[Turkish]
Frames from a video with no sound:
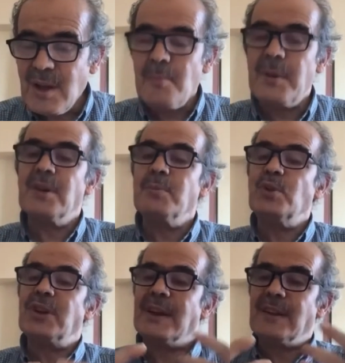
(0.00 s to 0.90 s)
Bana bu
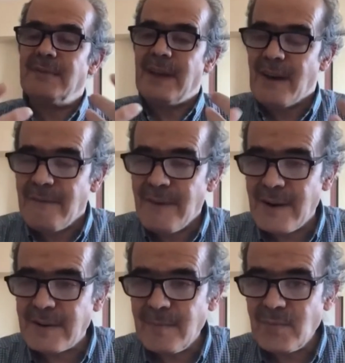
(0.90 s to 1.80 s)
şekli veren
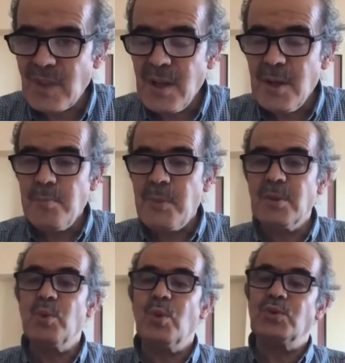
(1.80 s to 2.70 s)
var.
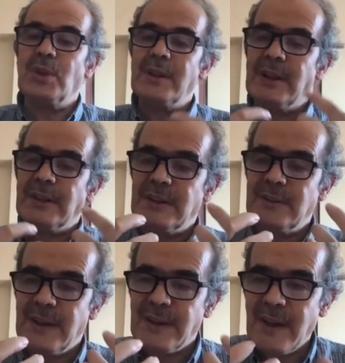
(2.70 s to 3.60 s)
Bana bu
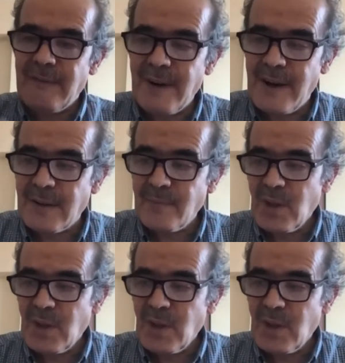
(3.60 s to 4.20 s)
özellikleri veren var.